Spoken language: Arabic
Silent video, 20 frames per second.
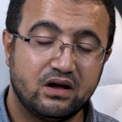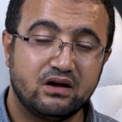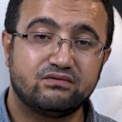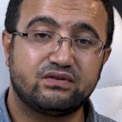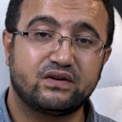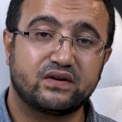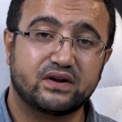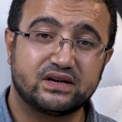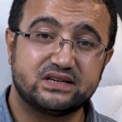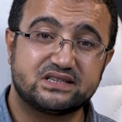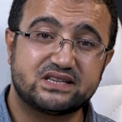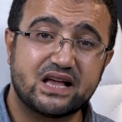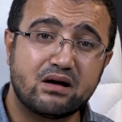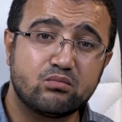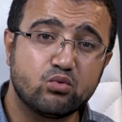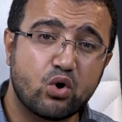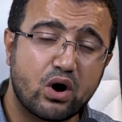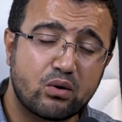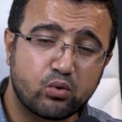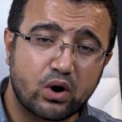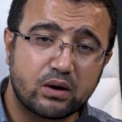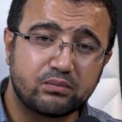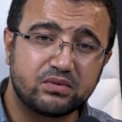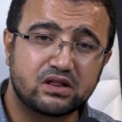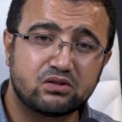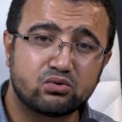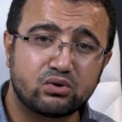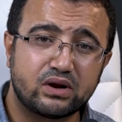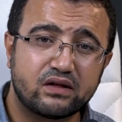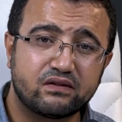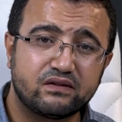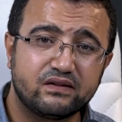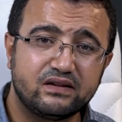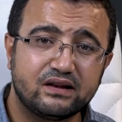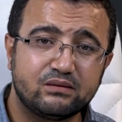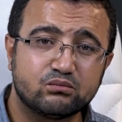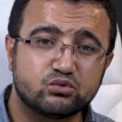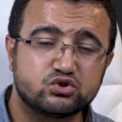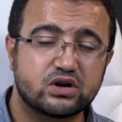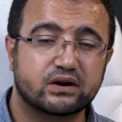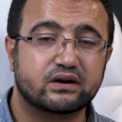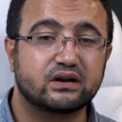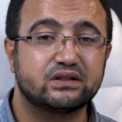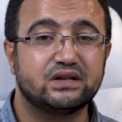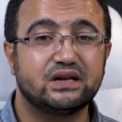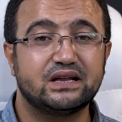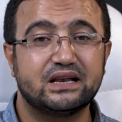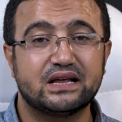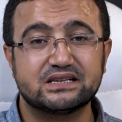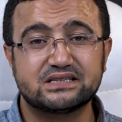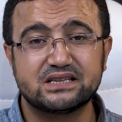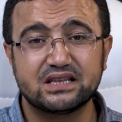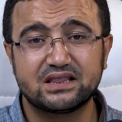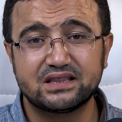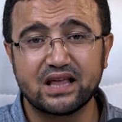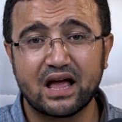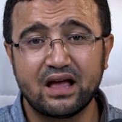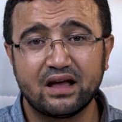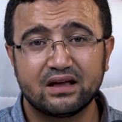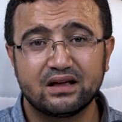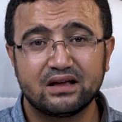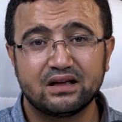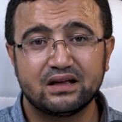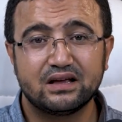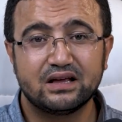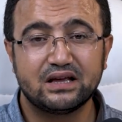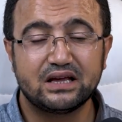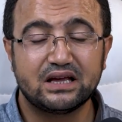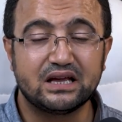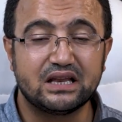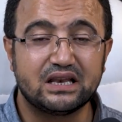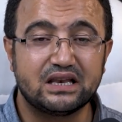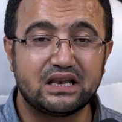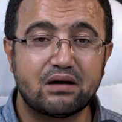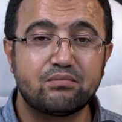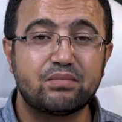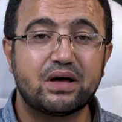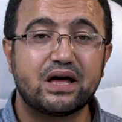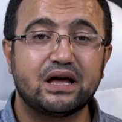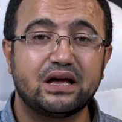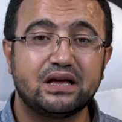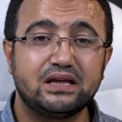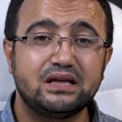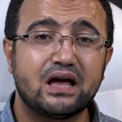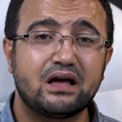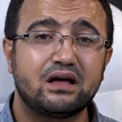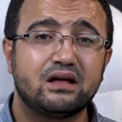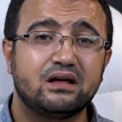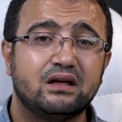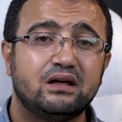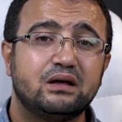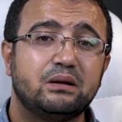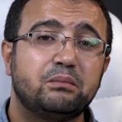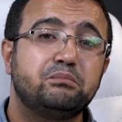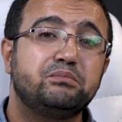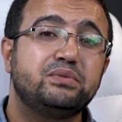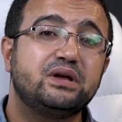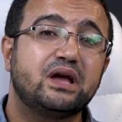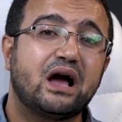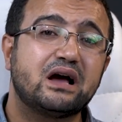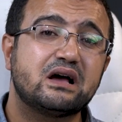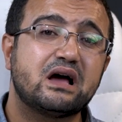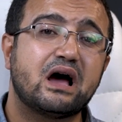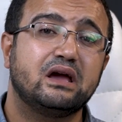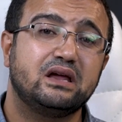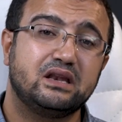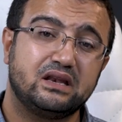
فانقسام أبواب الثلاثي المجرد إلى ستة إنما هي بح...